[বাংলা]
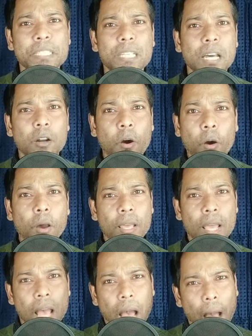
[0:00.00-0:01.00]
বিচার হয়
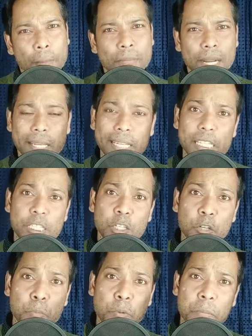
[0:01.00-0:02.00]
আমরা
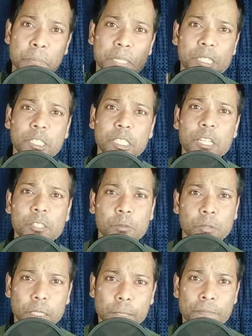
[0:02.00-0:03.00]
কিসের উপর বিশ্বাস
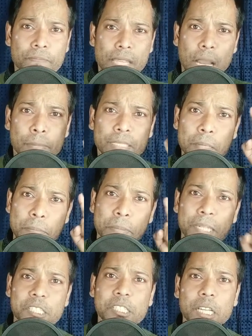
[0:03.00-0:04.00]
করি আমাদের
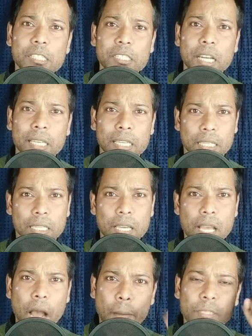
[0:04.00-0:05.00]
বিশ্বাসটা কী
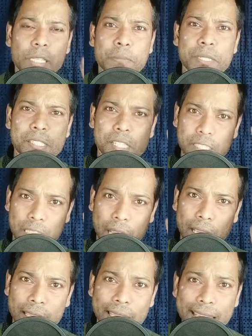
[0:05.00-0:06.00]
আমাদের বিশ্বাসটা
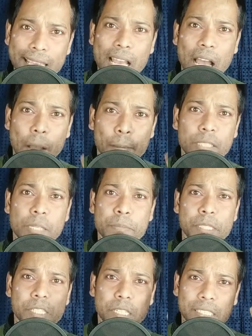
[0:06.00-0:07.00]
কি আমাদের
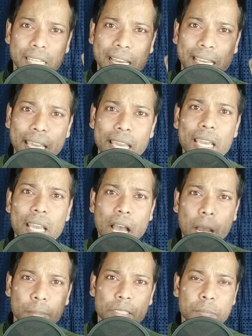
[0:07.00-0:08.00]
বিশ্বাসটা কে
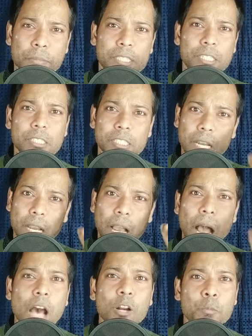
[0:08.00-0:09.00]
আমাদের বিশ্বাসটা
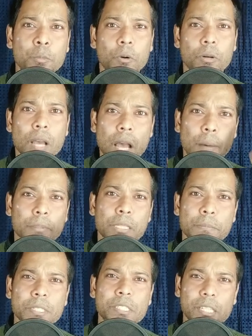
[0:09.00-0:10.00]
কার উপর আমাদের
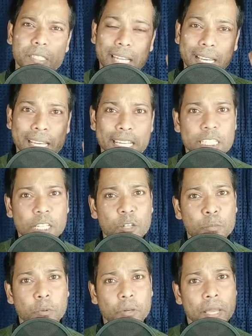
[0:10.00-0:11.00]
বিশ্বাসটা কিসের
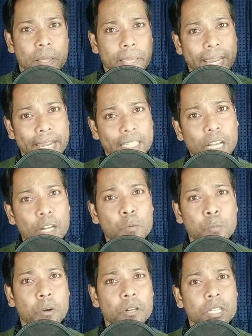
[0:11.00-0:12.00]
উপর এটার
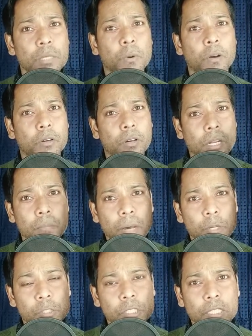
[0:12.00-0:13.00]
উপর নির্ভর করে
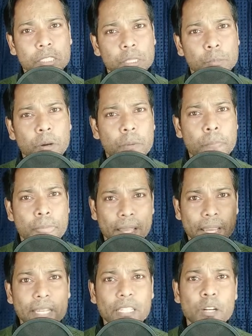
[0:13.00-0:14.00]
মানুষের জীবন
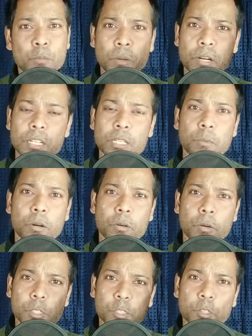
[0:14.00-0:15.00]
এটার উপরে নির্ভর
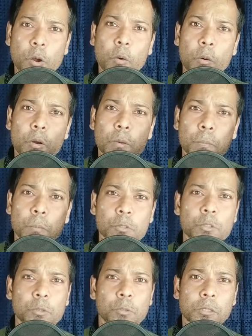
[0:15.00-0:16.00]
করে সকল
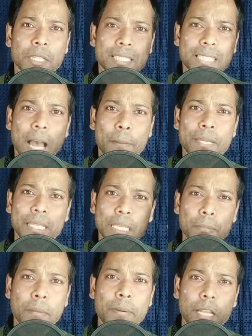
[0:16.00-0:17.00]
বস্তু যে আমি
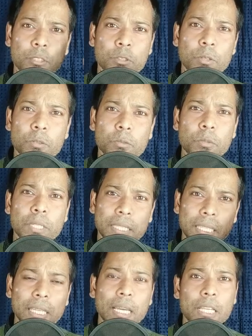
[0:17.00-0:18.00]
কিভাবে আচরণ করি
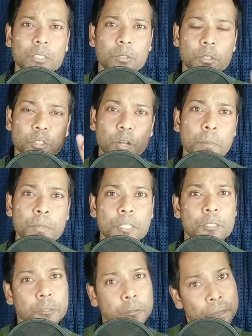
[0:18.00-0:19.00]
কি কাজ করি সব
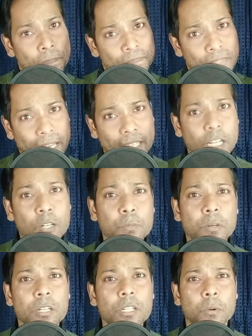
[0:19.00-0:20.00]
কিছু এটার
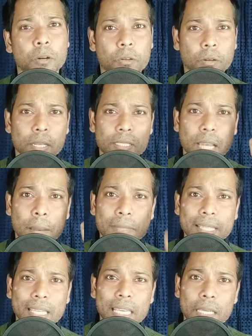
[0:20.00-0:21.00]
উপরে নির্ভর করে যে
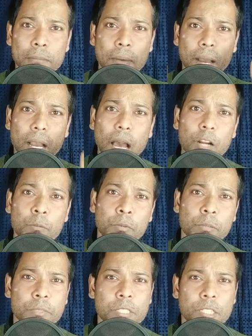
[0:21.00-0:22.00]
আমি কি বা কার
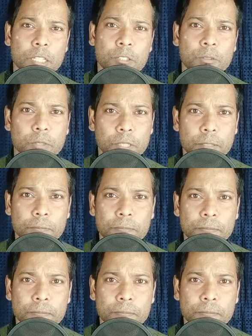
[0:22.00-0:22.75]
উপর বিশ্বাস করি